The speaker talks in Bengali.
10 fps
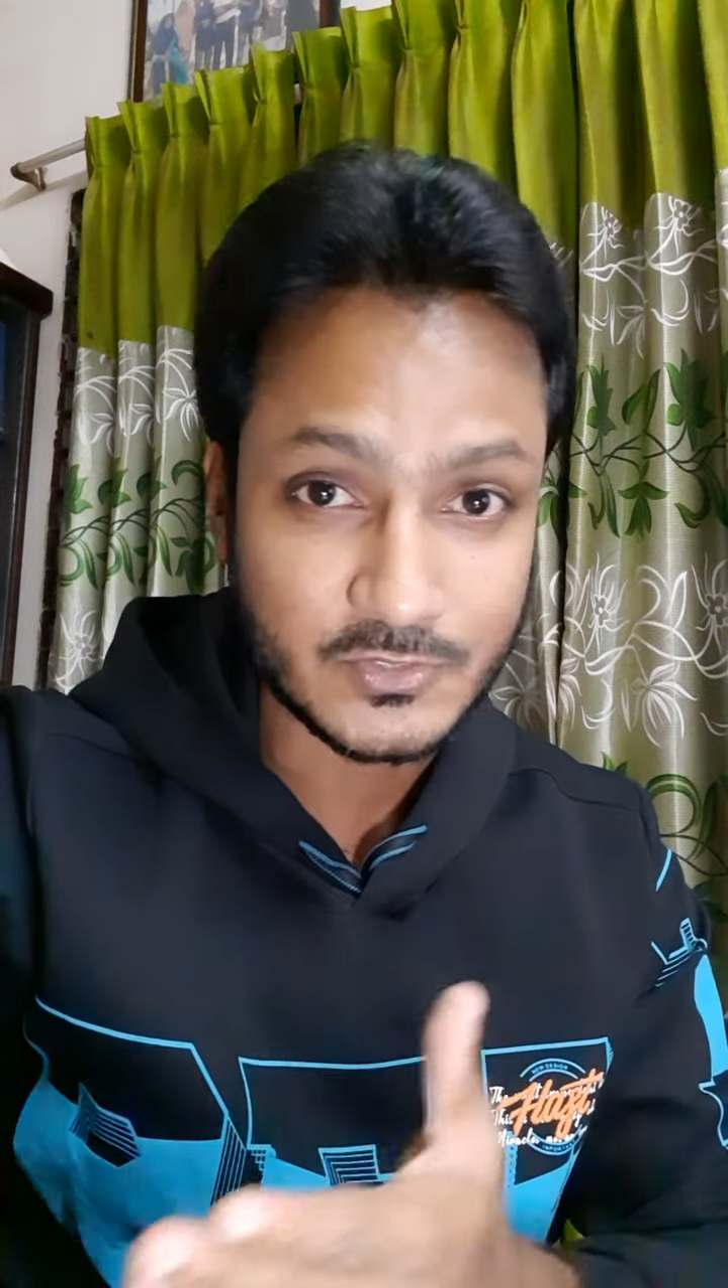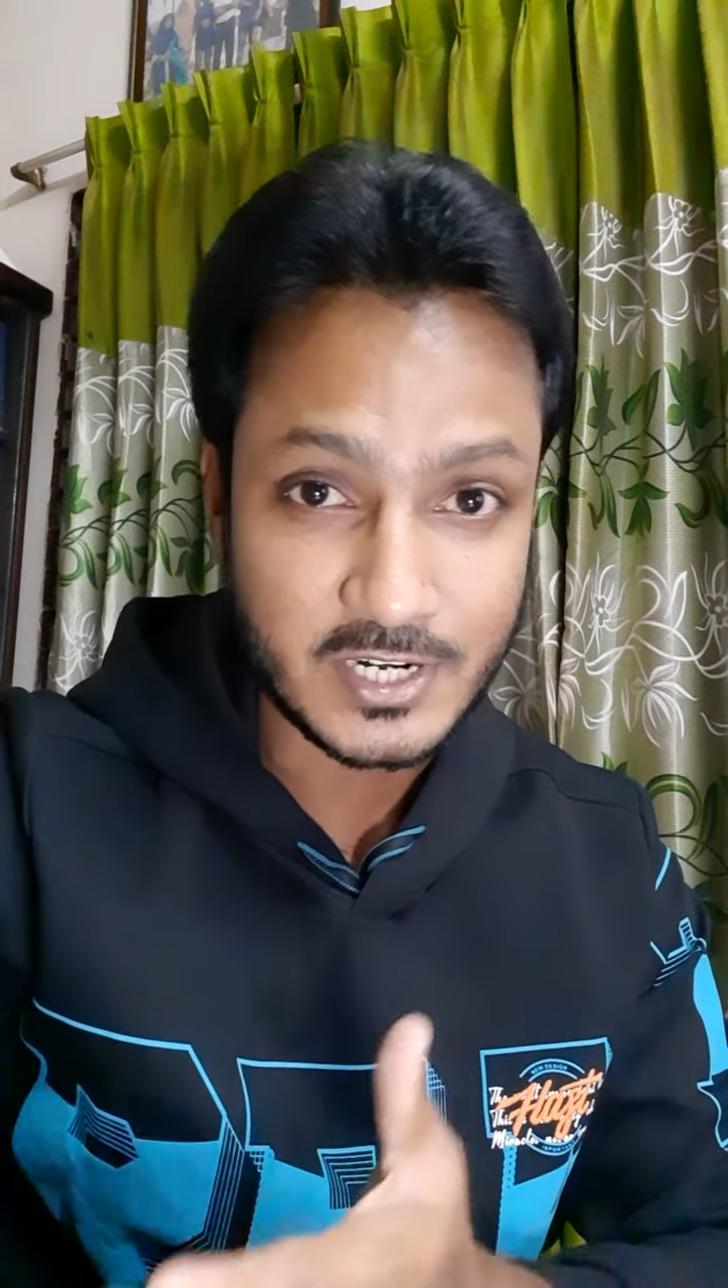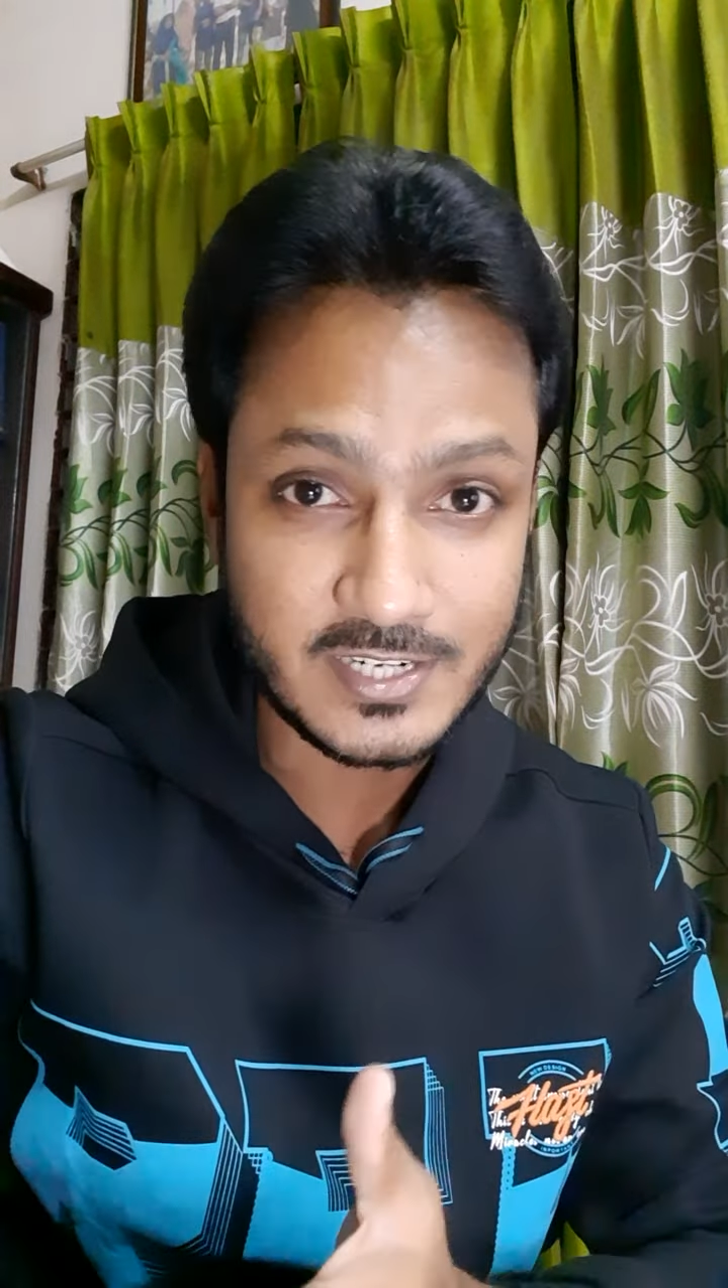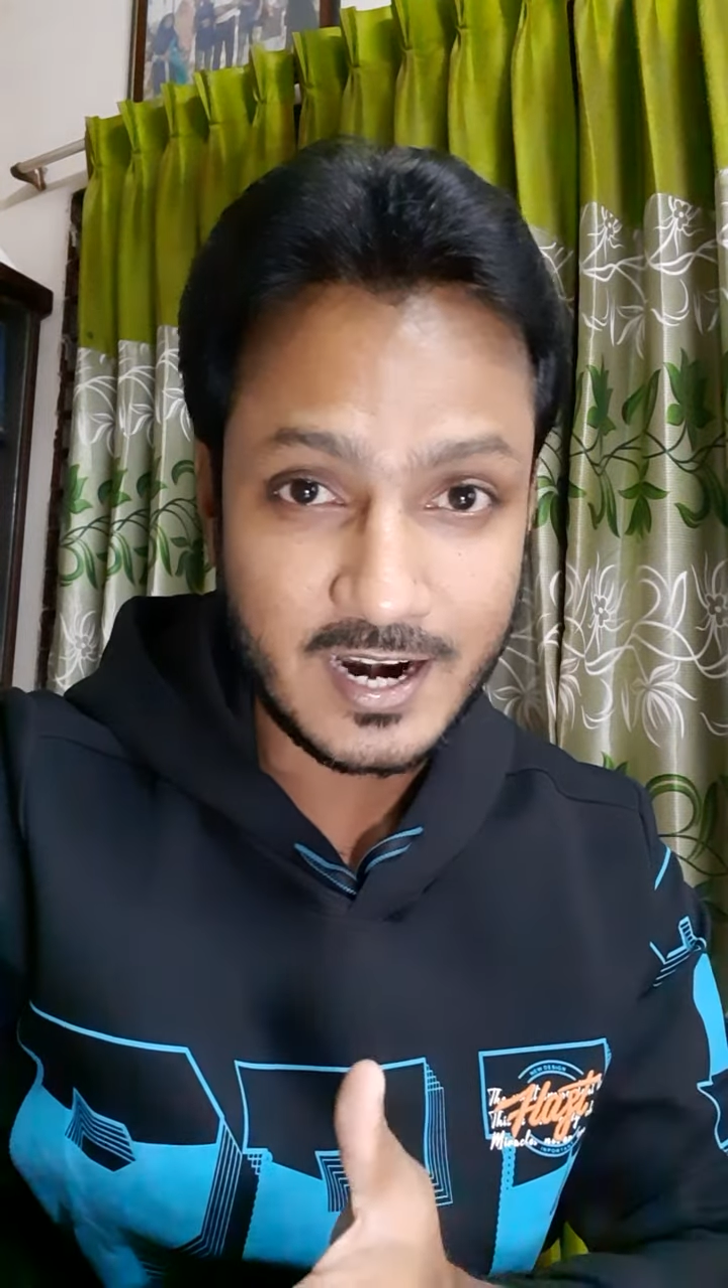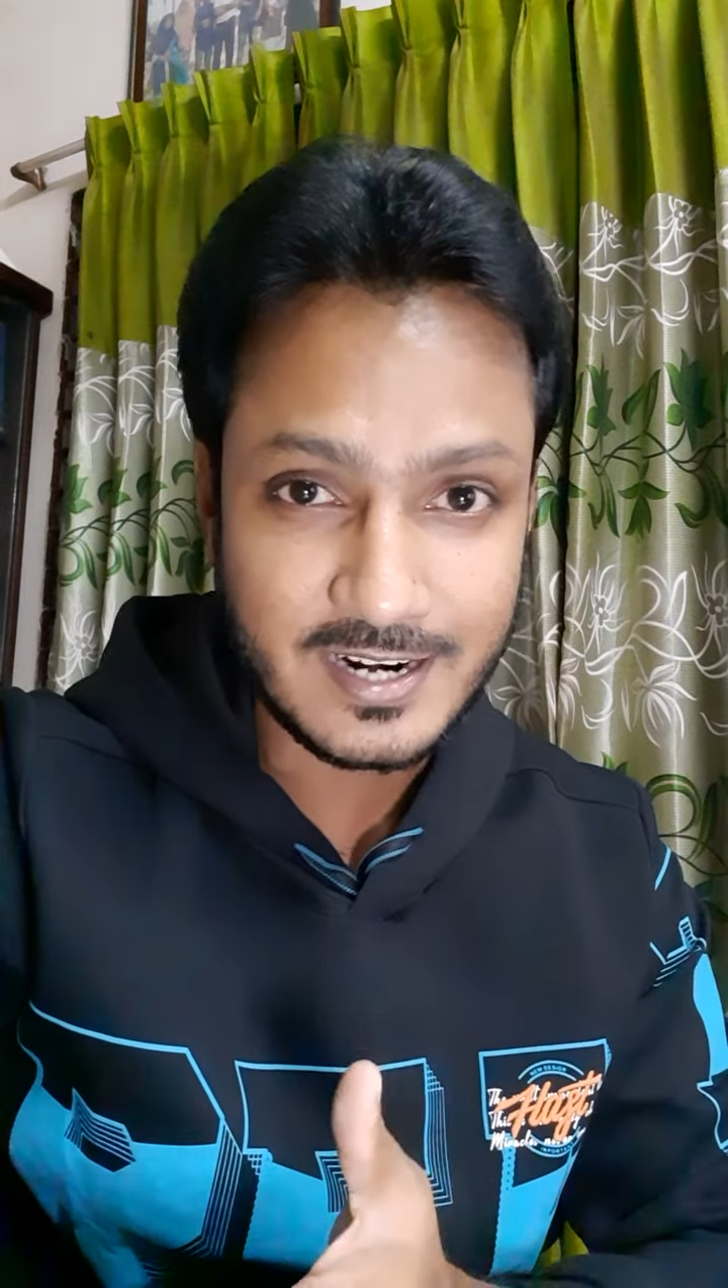
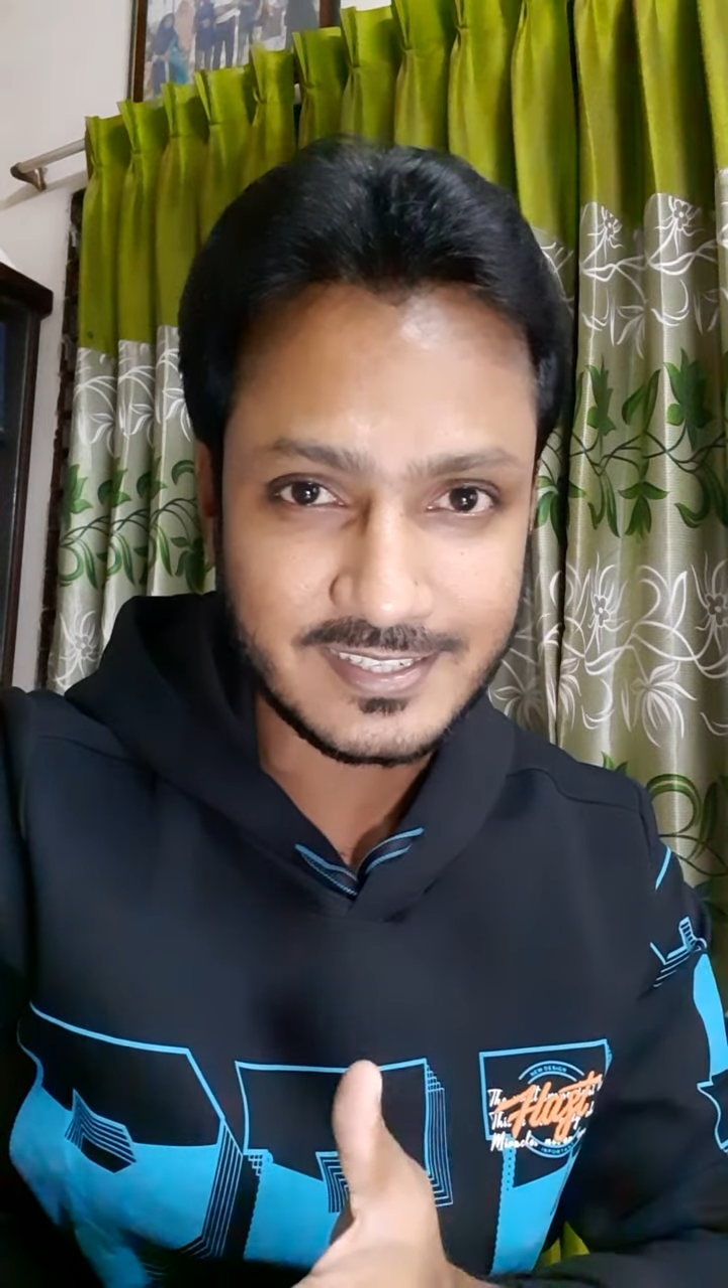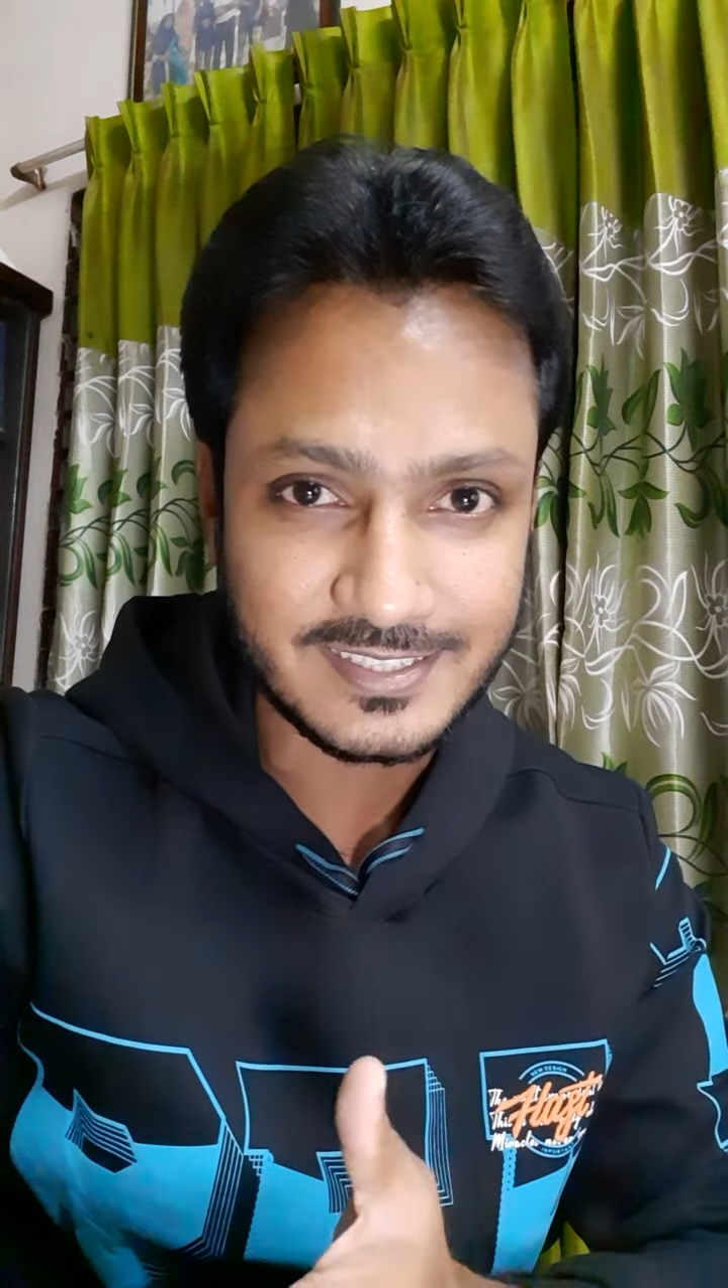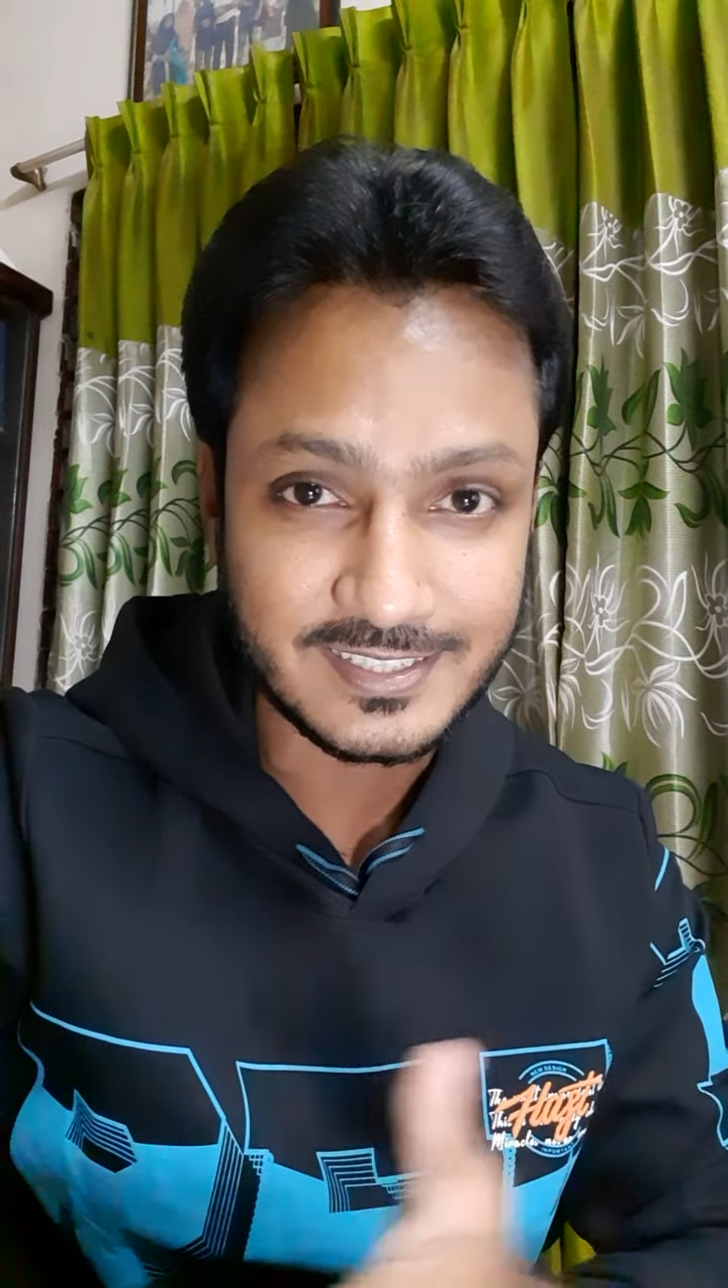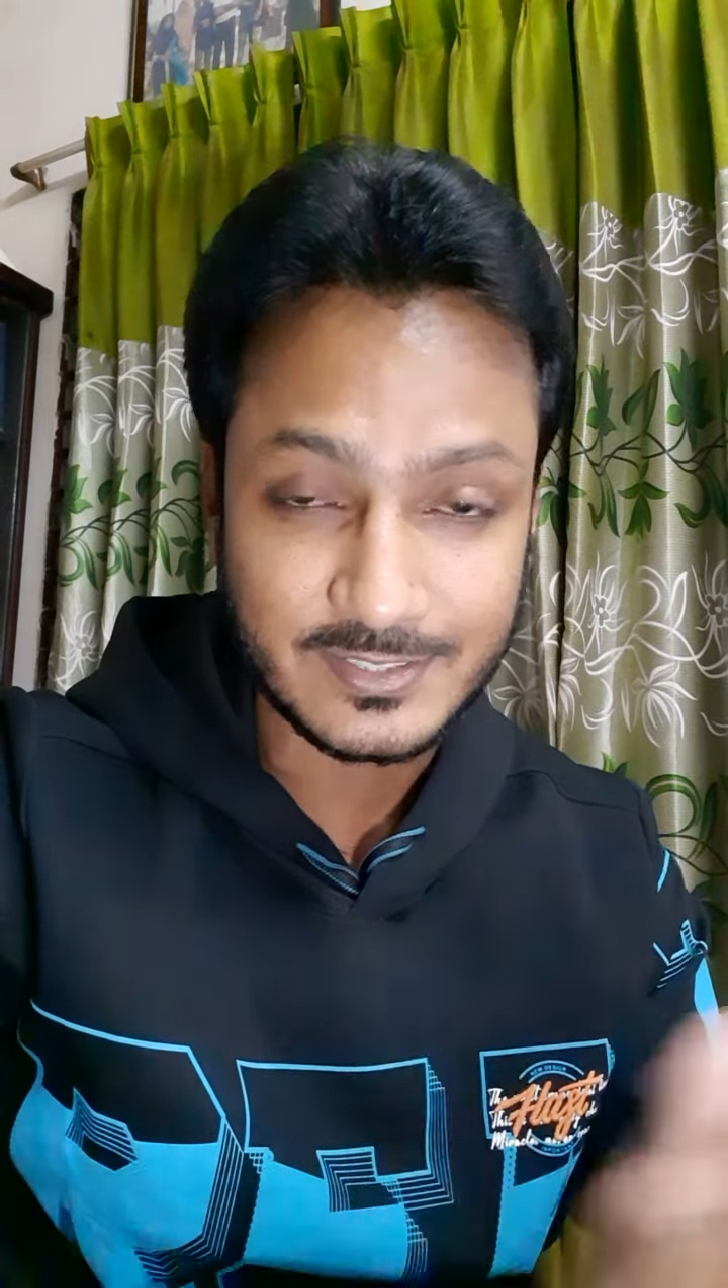রিটার্ন